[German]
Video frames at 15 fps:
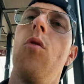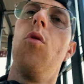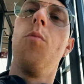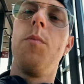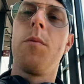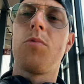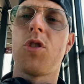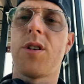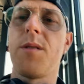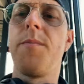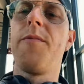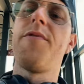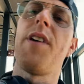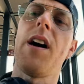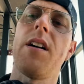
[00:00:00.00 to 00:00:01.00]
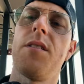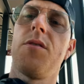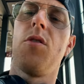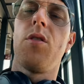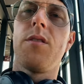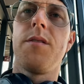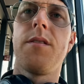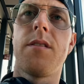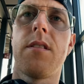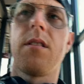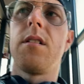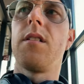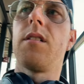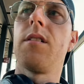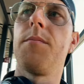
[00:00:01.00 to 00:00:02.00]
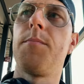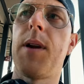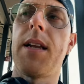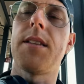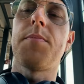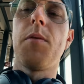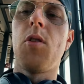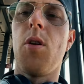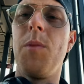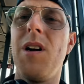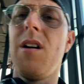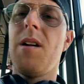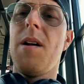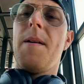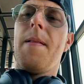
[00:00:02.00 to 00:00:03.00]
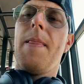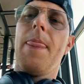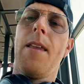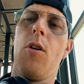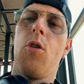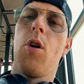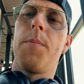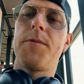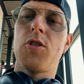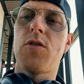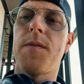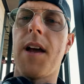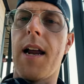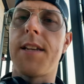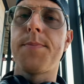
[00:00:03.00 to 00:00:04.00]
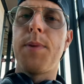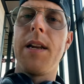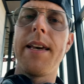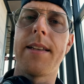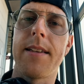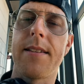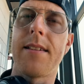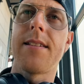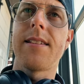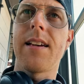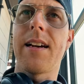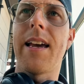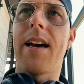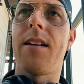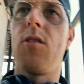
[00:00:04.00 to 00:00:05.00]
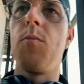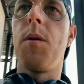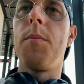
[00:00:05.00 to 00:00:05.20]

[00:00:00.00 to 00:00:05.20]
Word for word: oben im, Fach noch einen äh, Platz bekomme. Oder ob das schon wieder alles belegt ist. Das ist ja gerne immer